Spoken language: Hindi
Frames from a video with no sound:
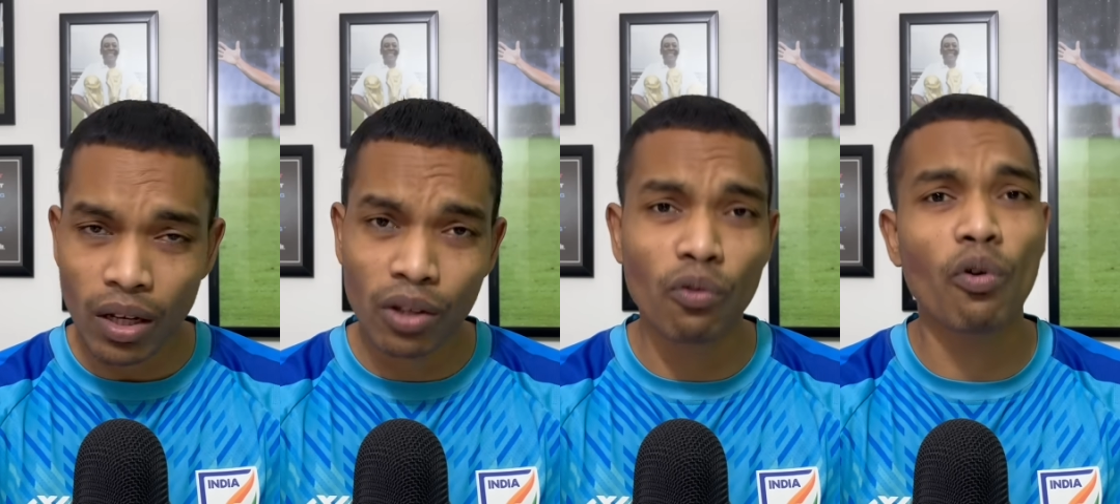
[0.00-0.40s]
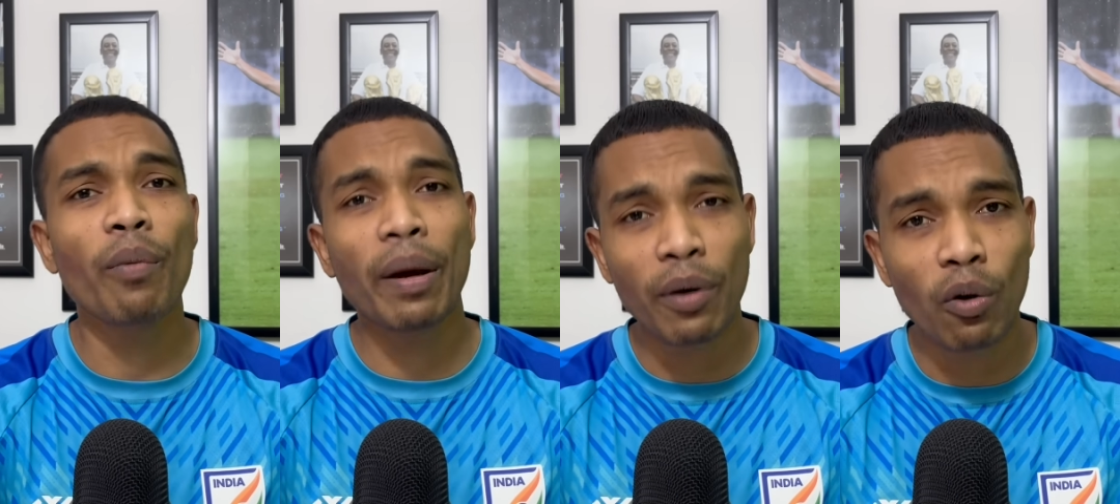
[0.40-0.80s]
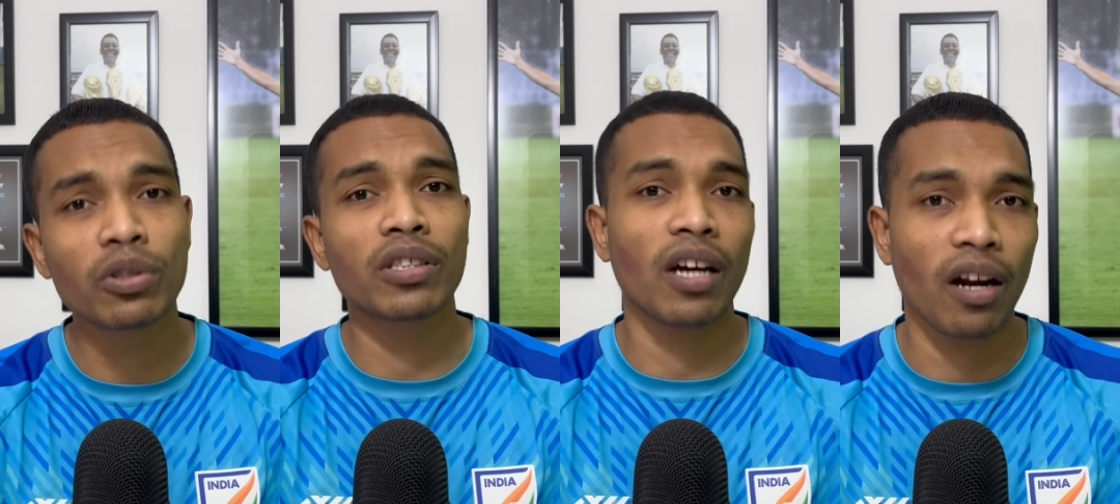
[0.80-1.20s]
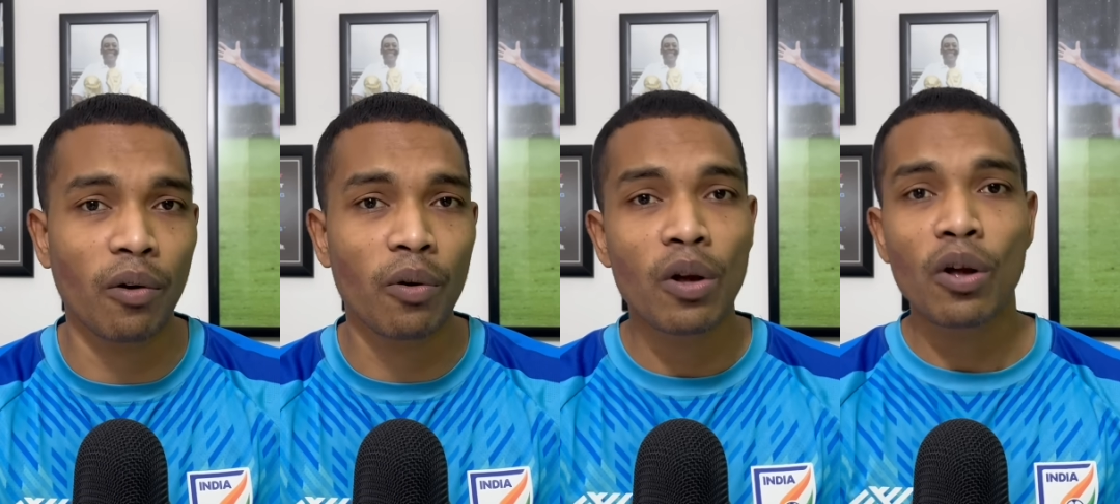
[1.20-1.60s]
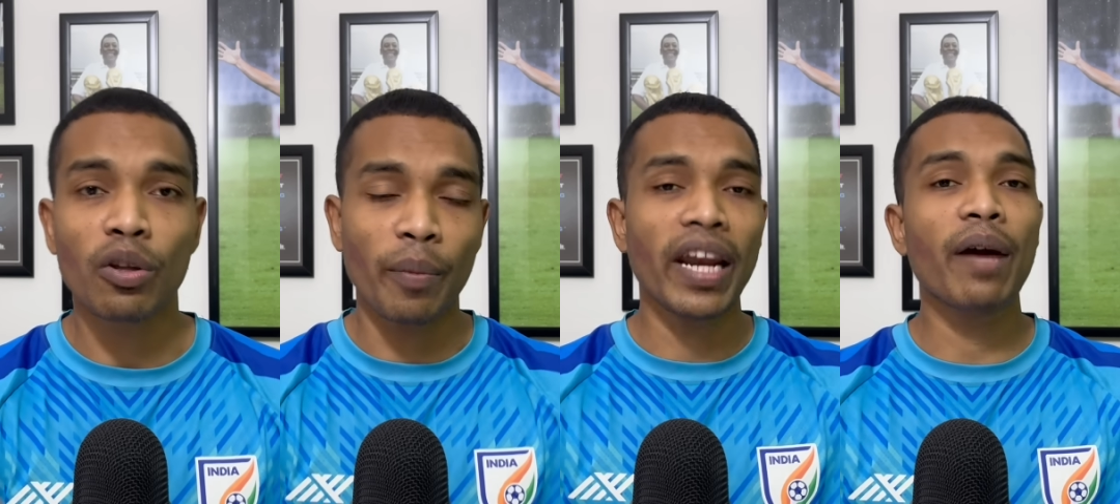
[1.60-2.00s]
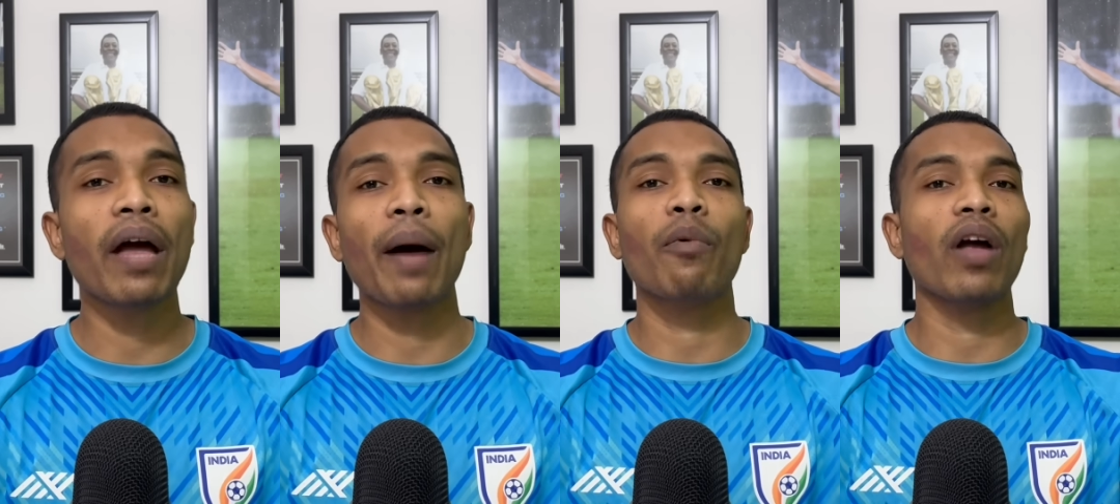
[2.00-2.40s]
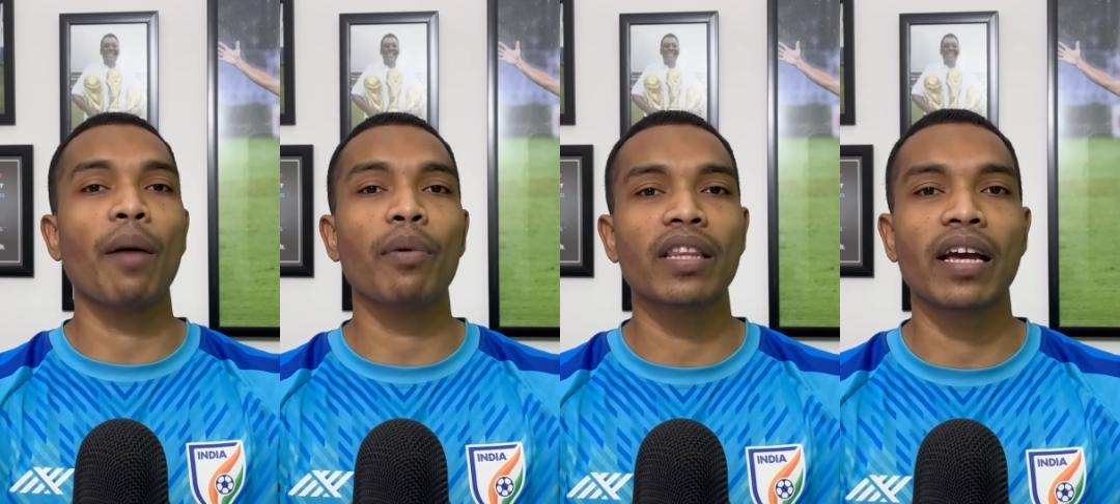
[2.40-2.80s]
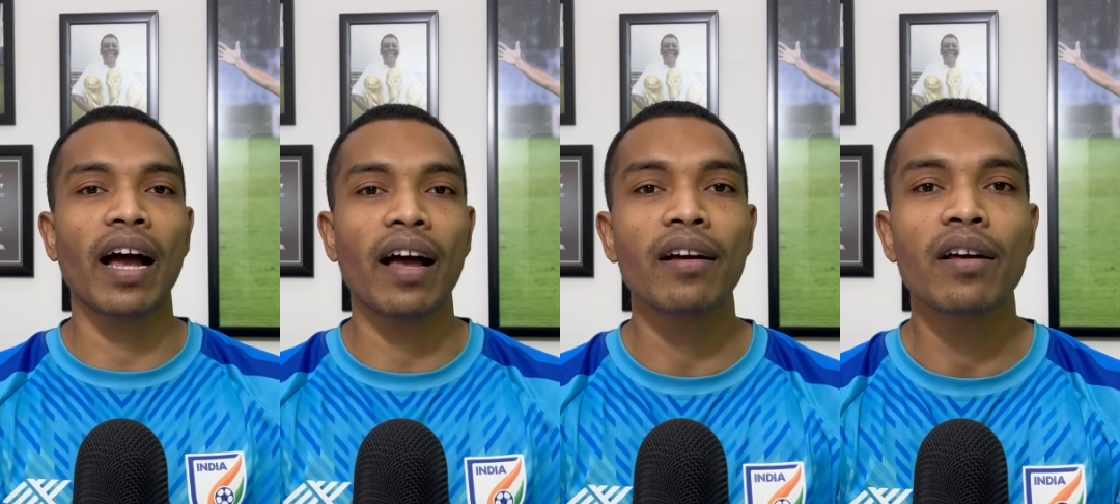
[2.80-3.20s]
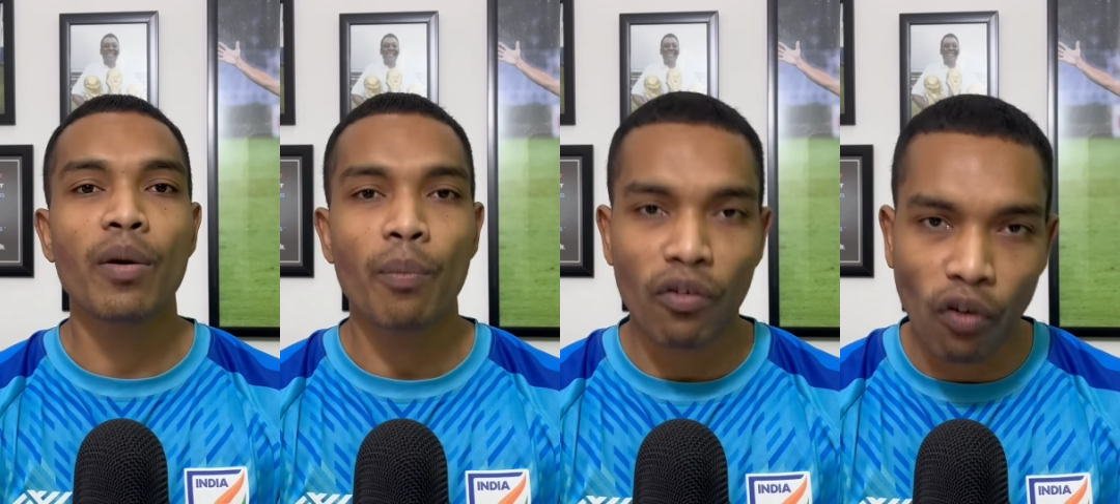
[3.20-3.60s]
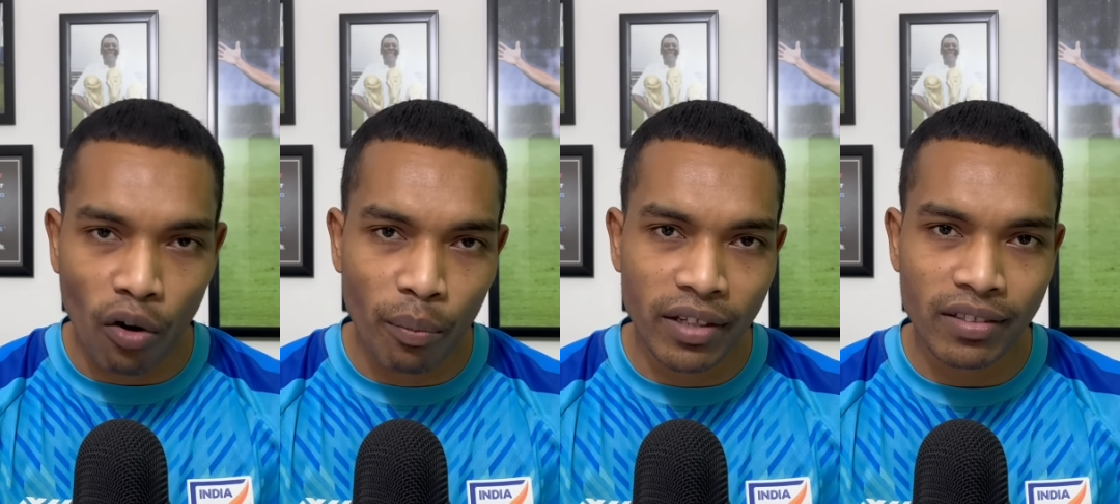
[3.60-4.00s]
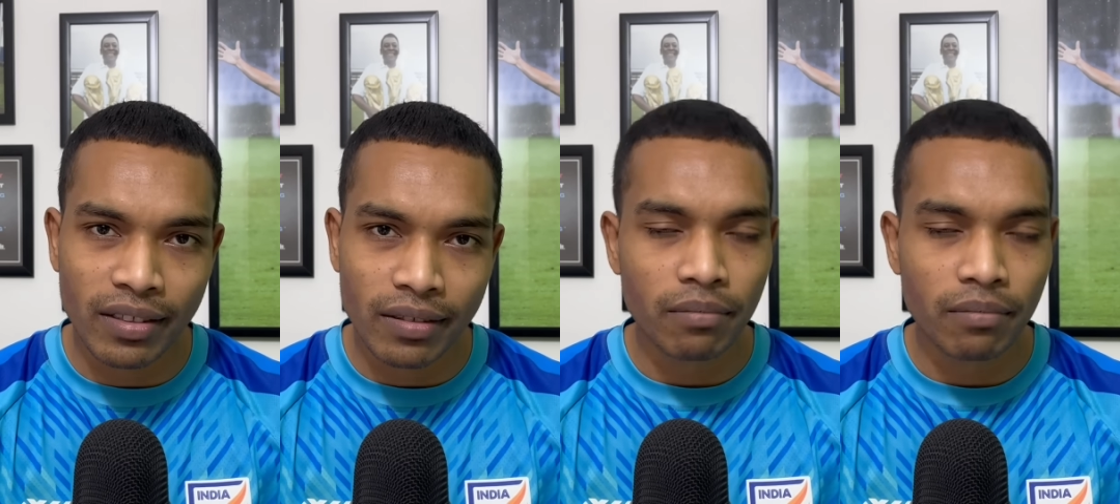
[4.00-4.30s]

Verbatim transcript: तो वो मैं अभी कोशिश कर रहा हूँ तो मैंने अभी आपको यहाँ पर दिखाया परफॉर्मेंस